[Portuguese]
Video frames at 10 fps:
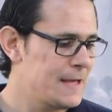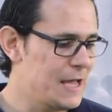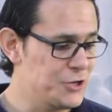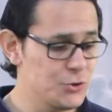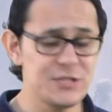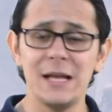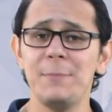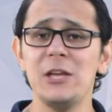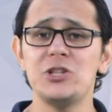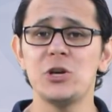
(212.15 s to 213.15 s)
é
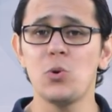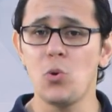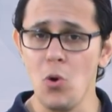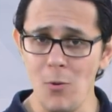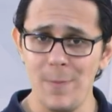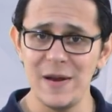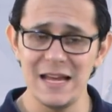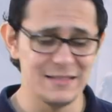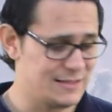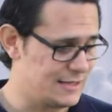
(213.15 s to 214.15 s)
justamente
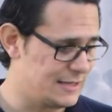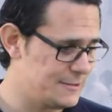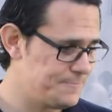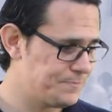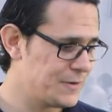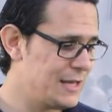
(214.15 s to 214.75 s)
compreender